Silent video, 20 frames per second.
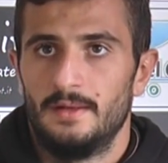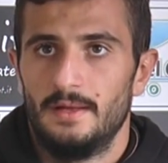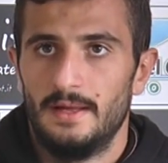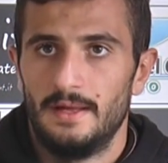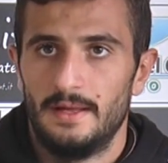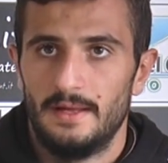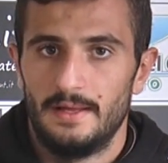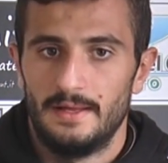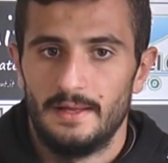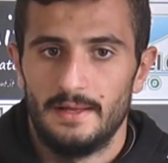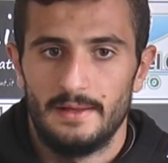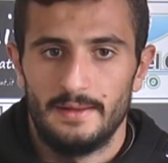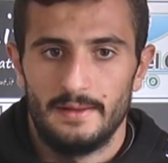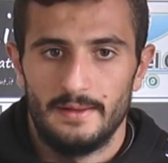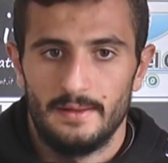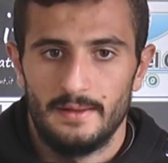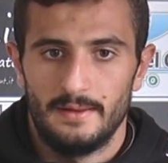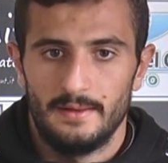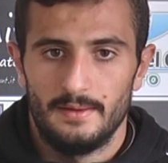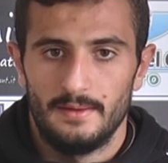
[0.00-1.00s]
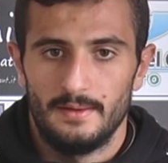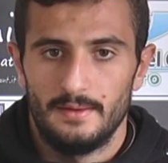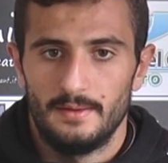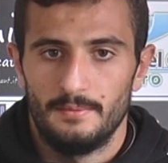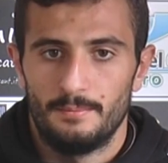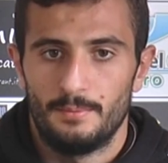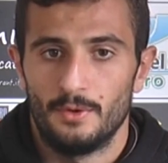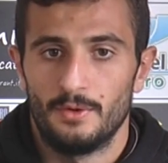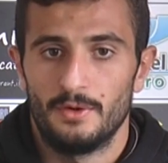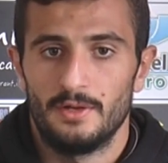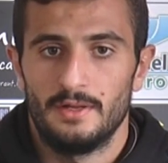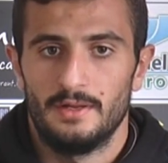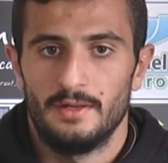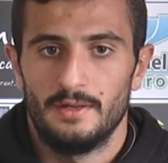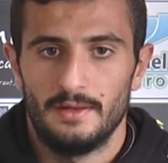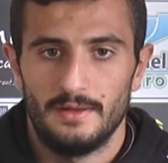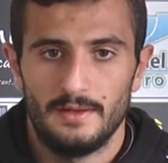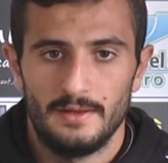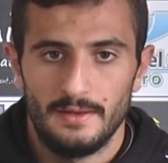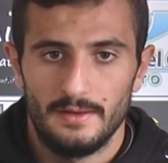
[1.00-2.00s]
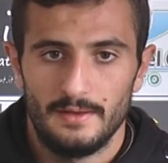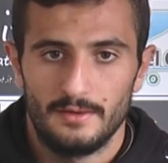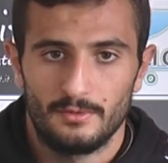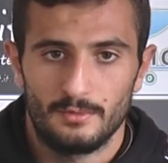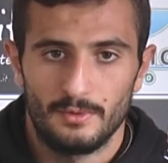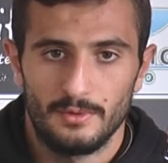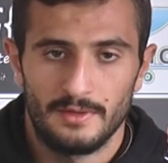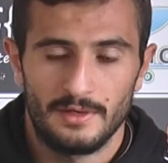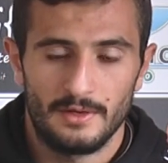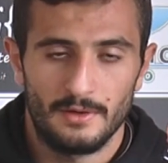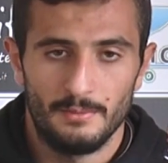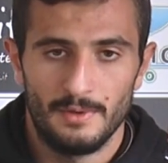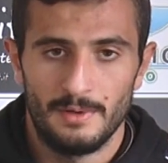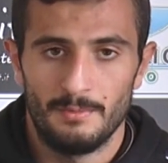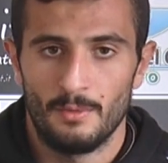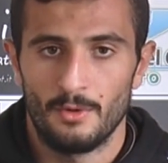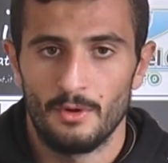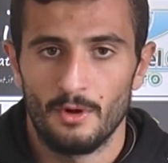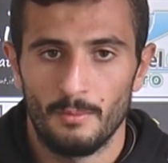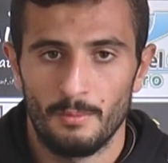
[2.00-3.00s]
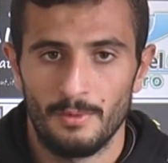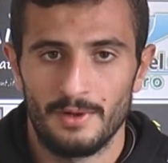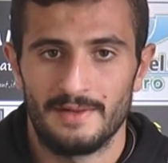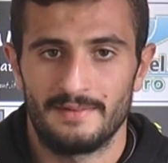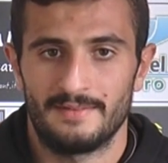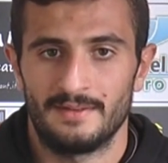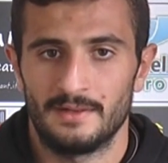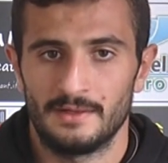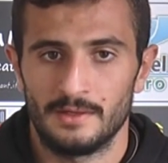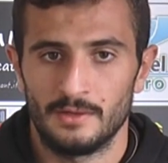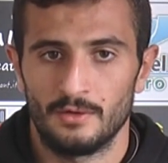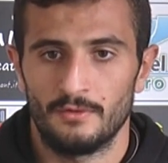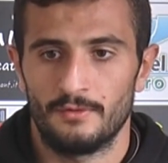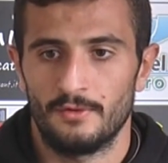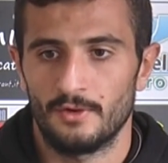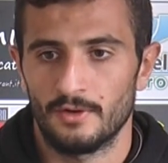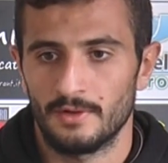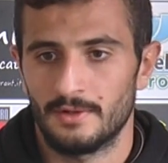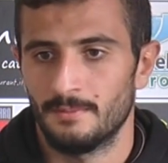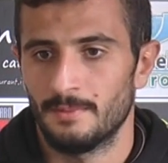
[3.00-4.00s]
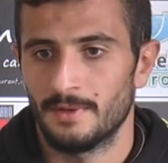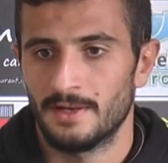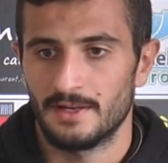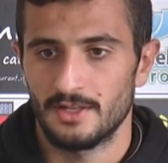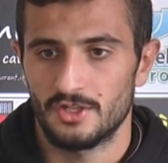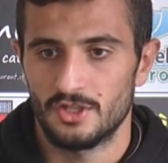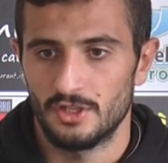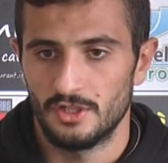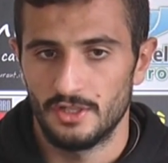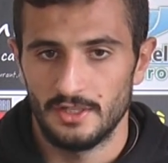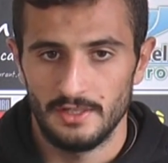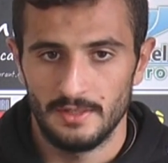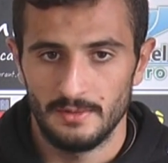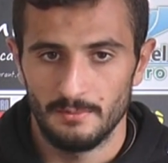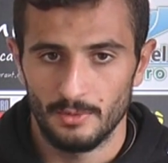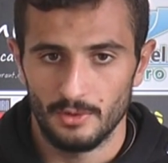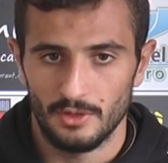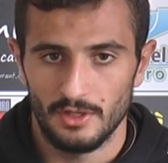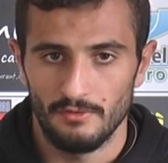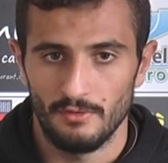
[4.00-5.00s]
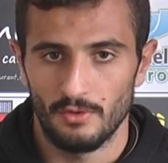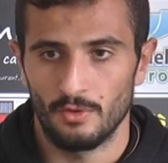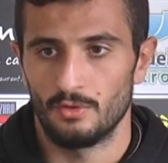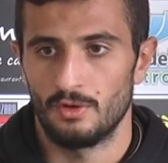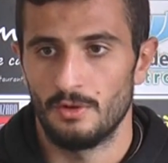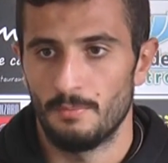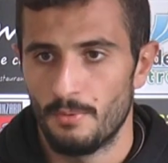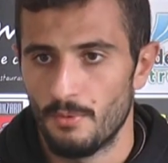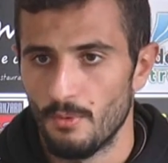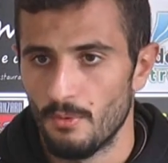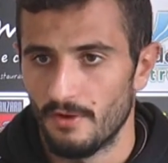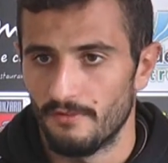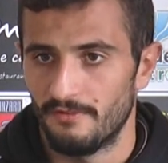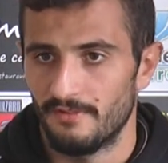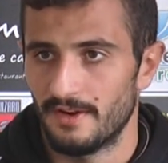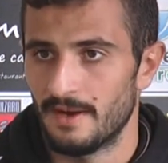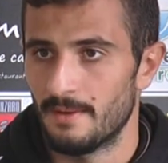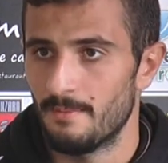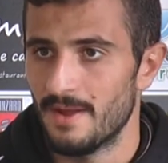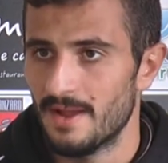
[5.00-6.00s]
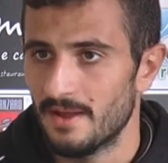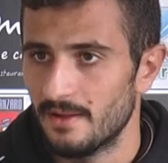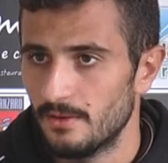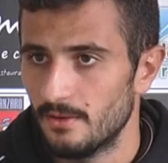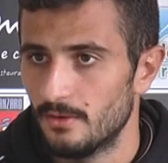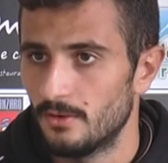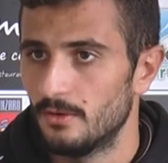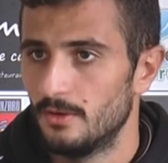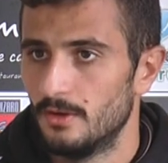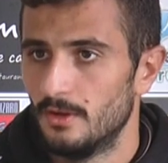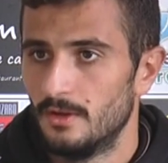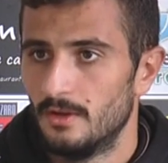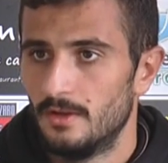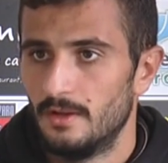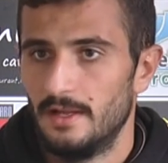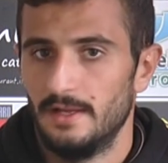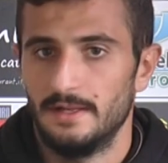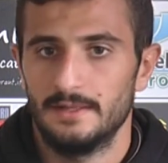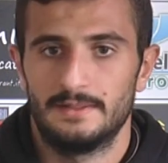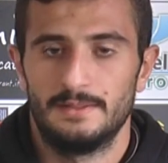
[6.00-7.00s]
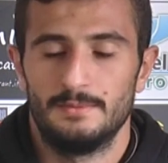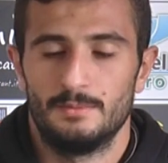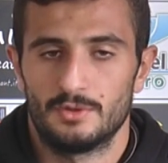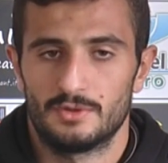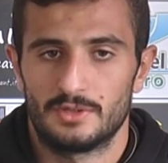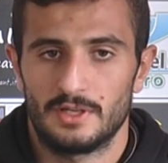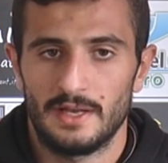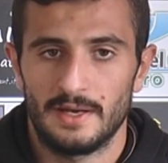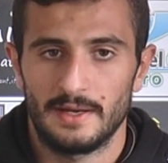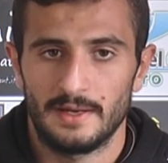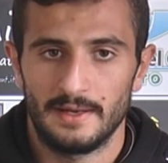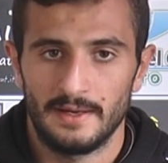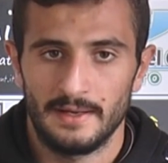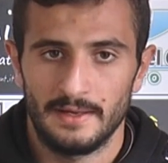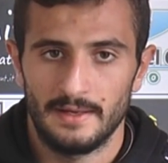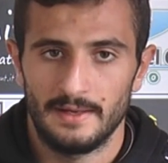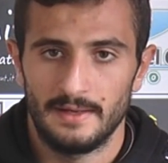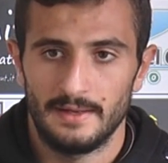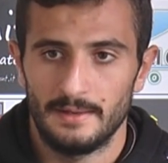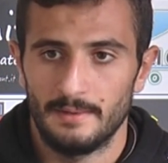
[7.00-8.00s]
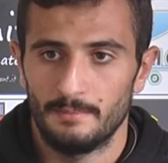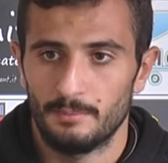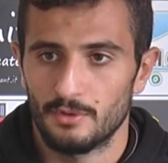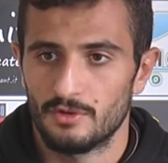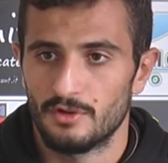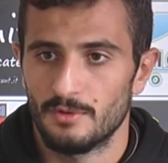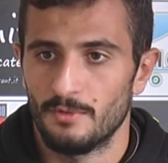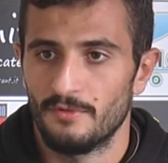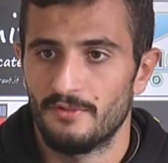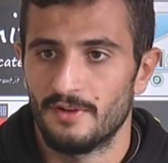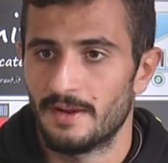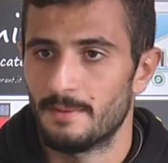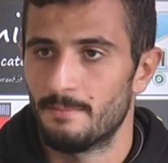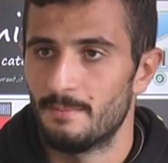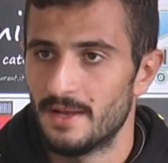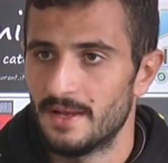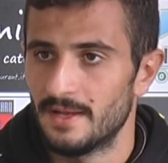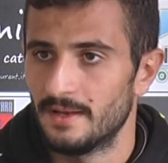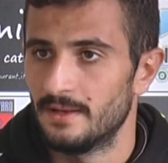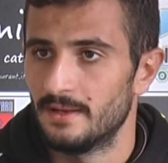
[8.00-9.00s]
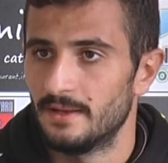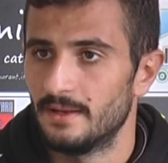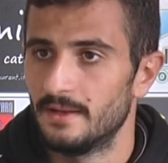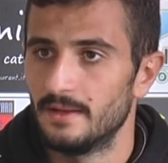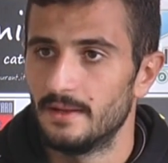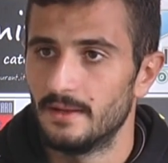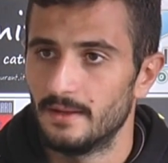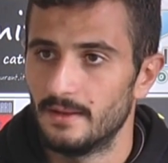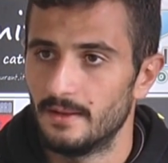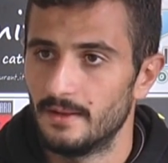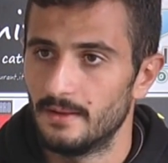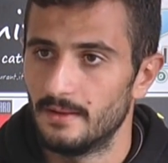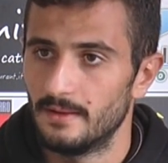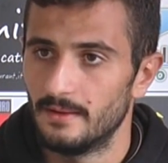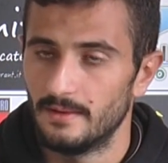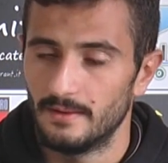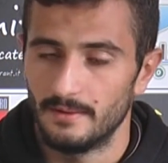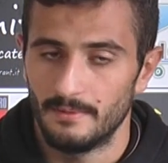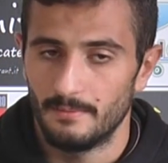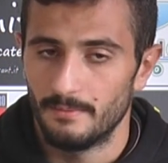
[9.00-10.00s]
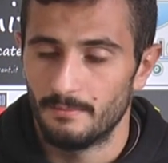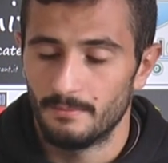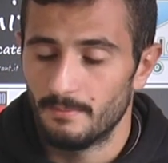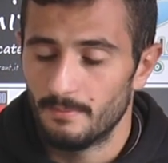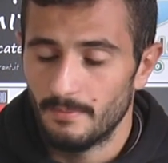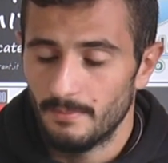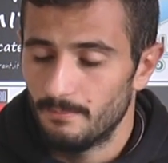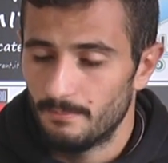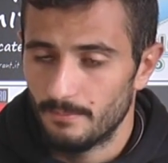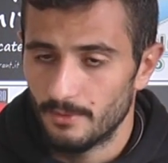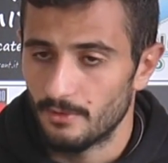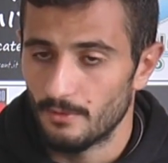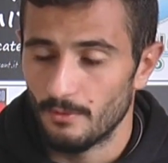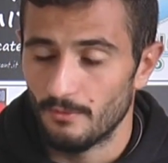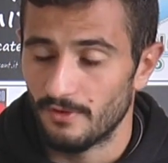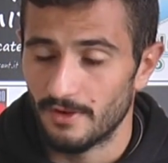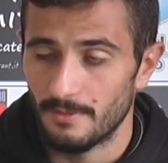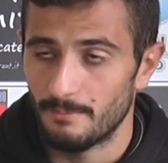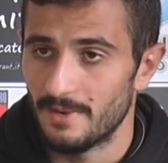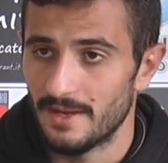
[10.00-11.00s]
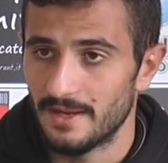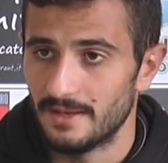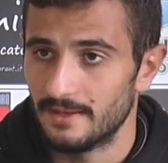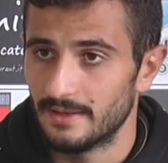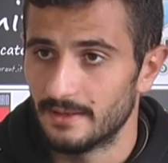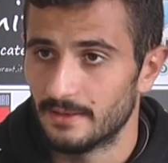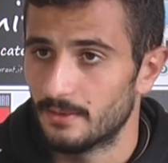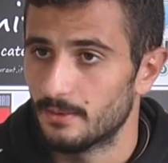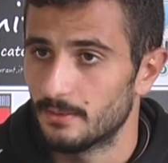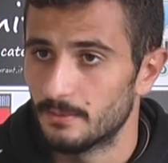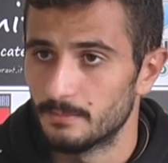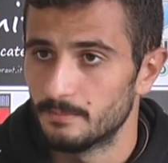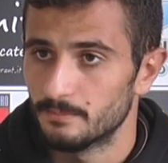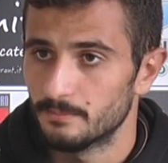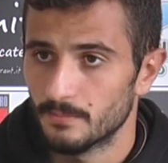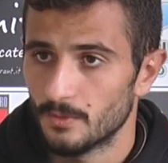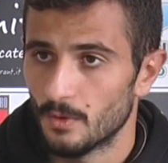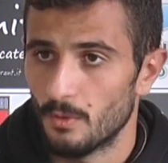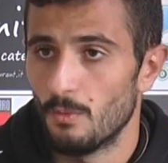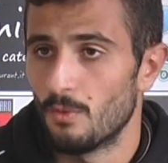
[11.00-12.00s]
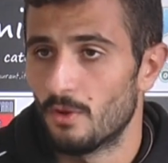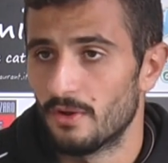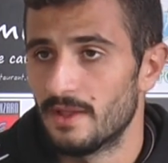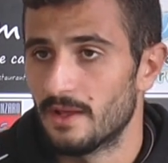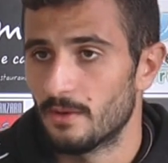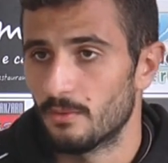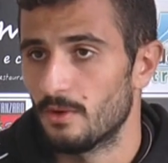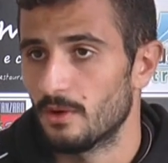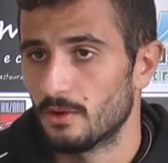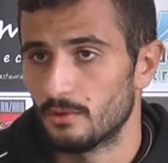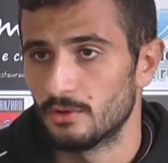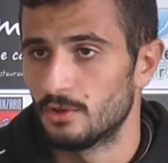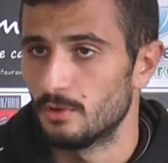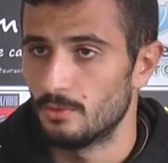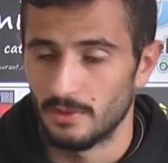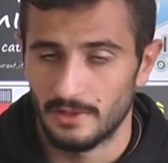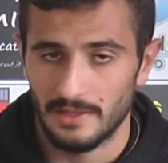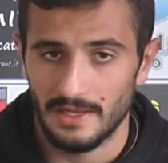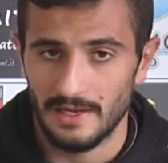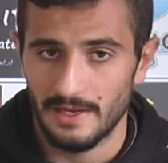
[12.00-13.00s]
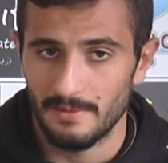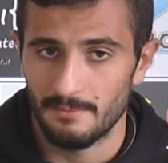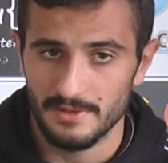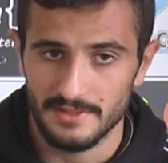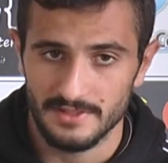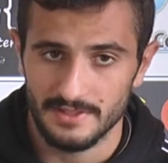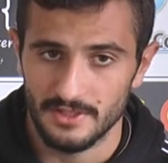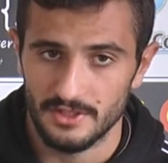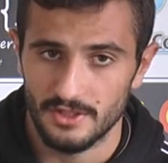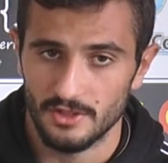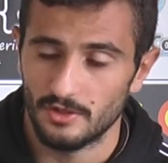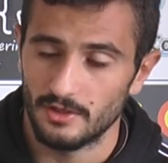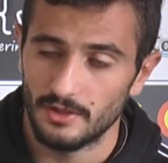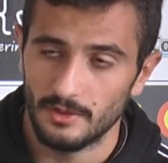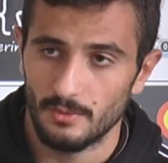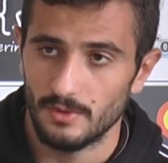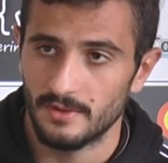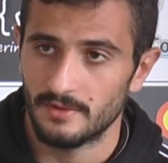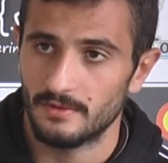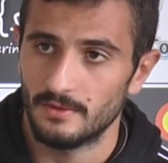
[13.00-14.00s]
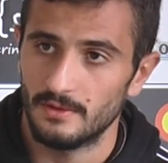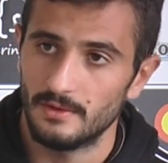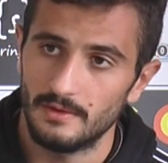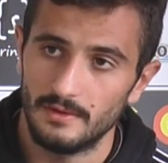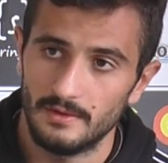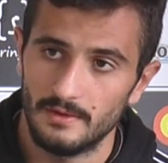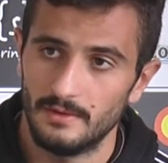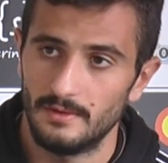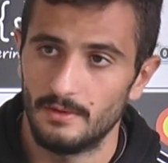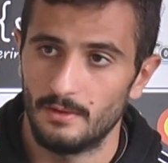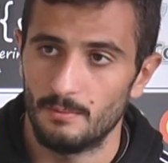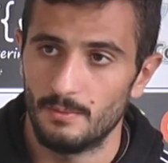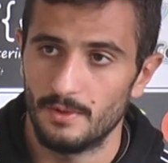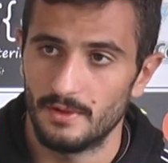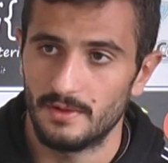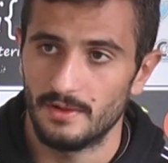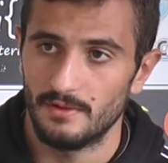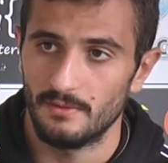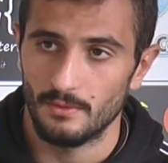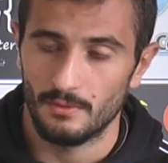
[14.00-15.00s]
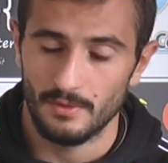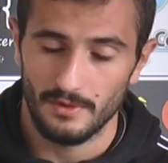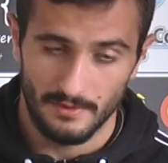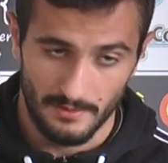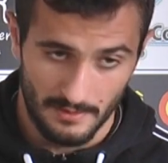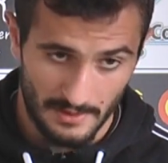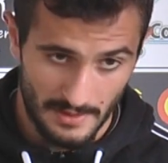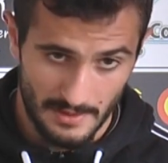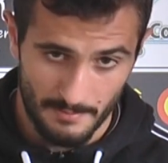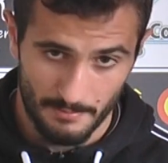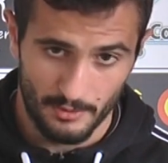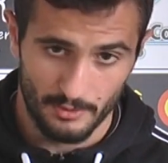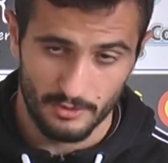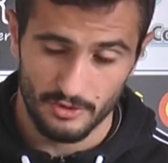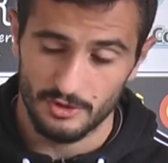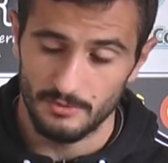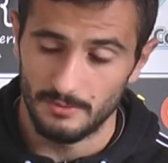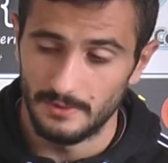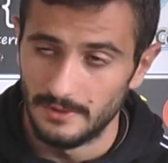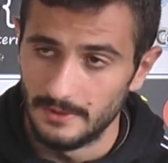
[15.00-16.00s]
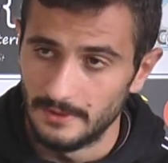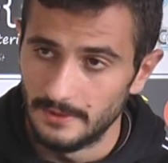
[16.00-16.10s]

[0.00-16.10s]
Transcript: eh, poi squadre come il Monopoli che stanno andando forte magari ci motivano di più a fare meglio e a dimostrare che possiamo fare bene, possiamo fare bene ecco. comunque dare una continuità alle prestazioni questo è l'obiettivo nelle prossime